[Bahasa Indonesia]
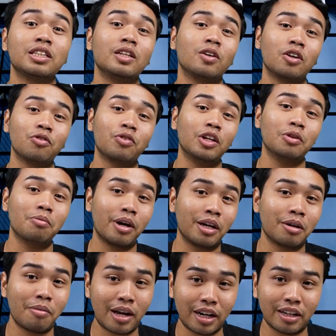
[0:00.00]
Silicon Valley Bank
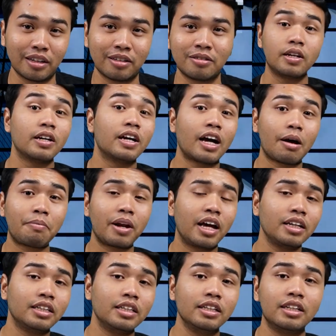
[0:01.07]
kemarin.
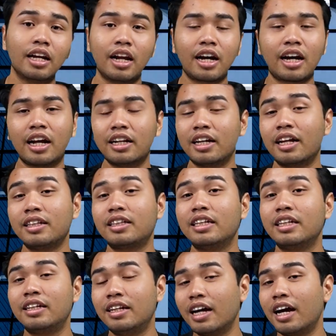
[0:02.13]
Apalagi dana kalian
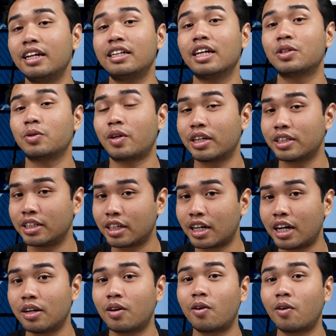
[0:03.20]
tidak
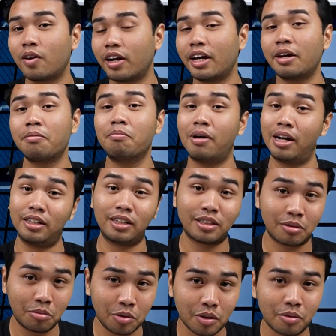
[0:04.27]
diasuransikan oleh bank
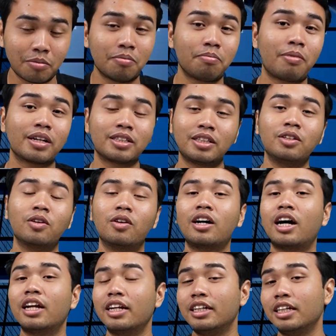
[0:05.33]
tersebut. Pasti dong
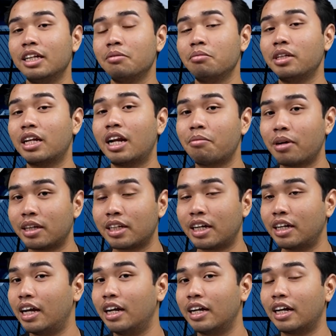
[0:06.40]
kalian ingin menyelamatkan
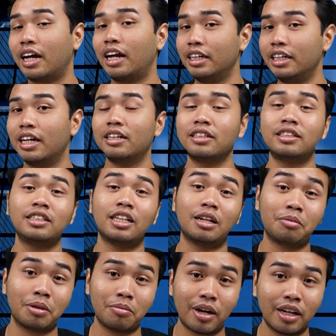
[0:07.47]
dana kalian secara
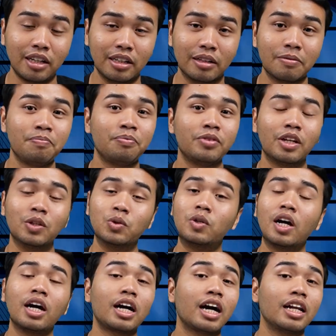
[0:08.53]
pribadi dan
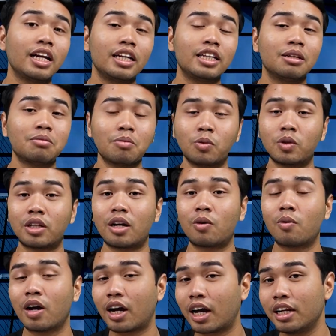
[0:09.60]
juga kalian ingin memutar
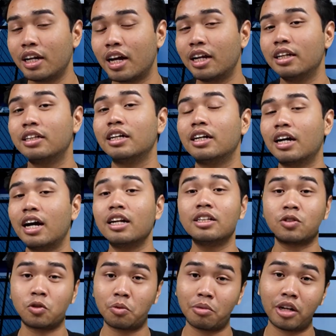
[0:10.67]
uang kalian dengan
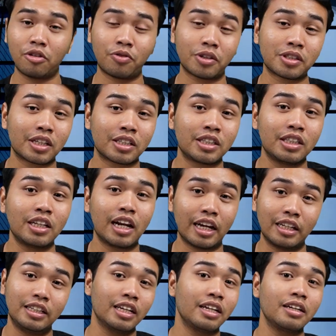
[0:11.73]
instrumen investasi
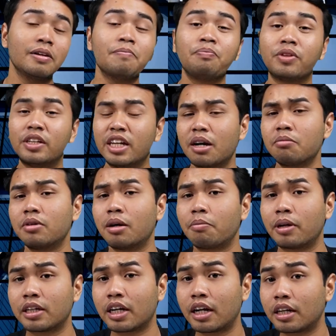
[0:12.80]
lainnya yang
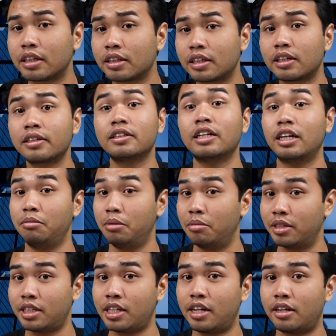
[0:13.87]
mendapatkan return yang lebih
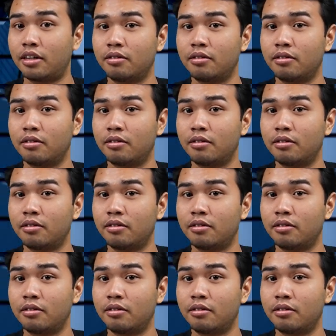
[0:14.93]
besar.